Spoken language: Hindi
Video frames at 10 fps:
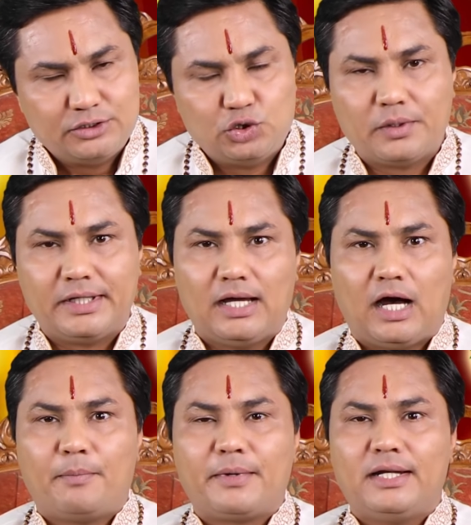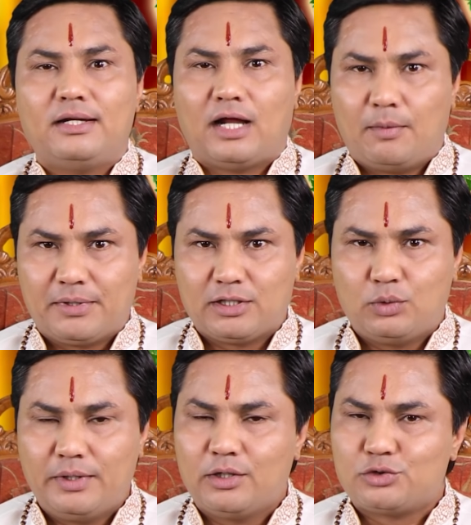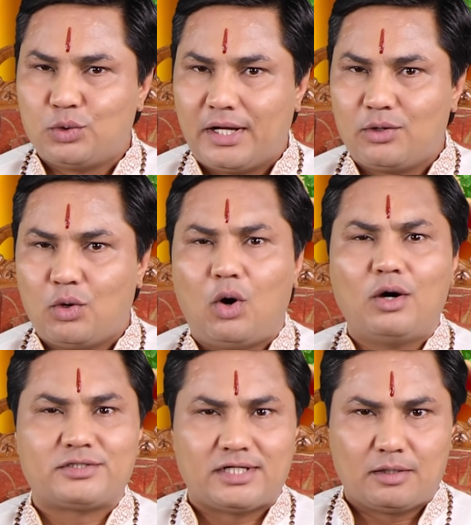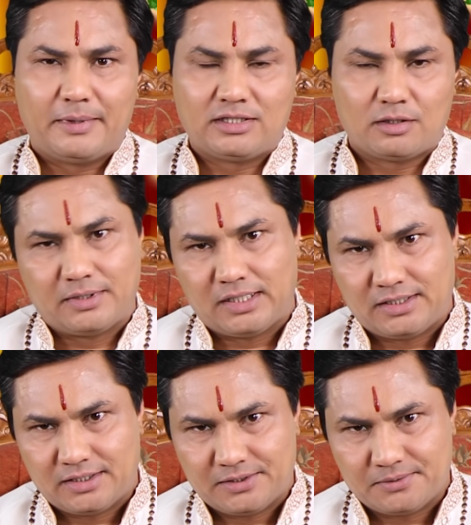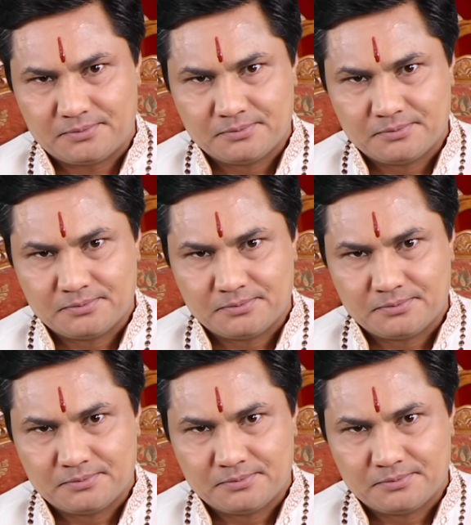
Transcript: जो कि आपके लिए लाभप्रद होंगे और जुलाई को और ज़्यादा बेहतर बना देंगे